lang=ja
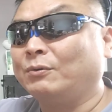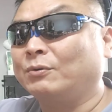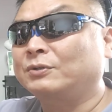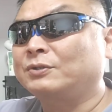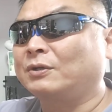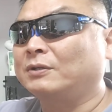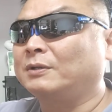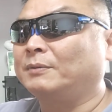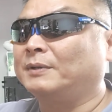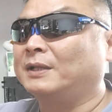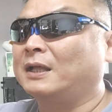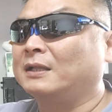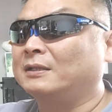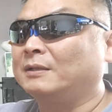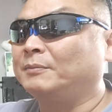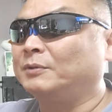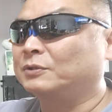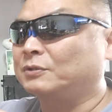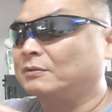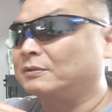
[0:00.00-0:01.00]
オークションでもなん
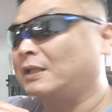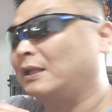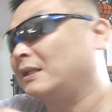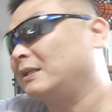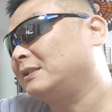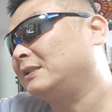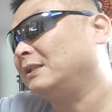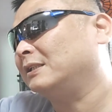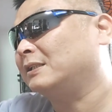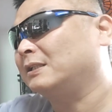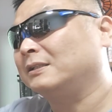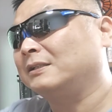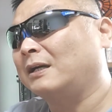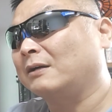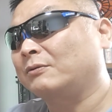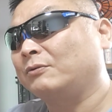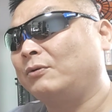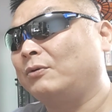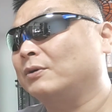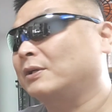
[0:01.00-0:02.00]
でもその正しい金
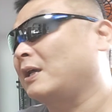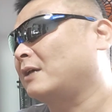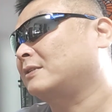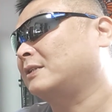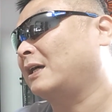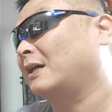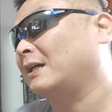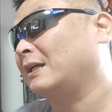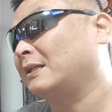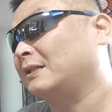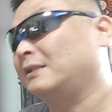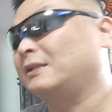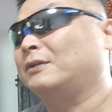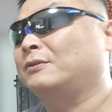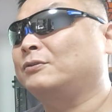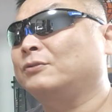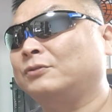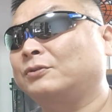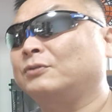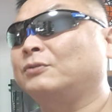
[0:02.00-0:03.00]
額をお客さんから
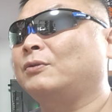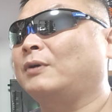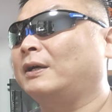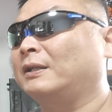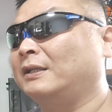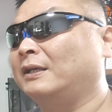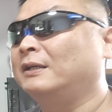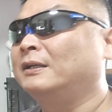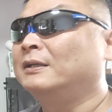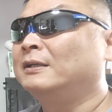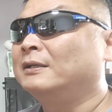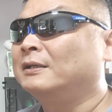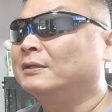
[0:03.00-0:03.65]
請求するとかね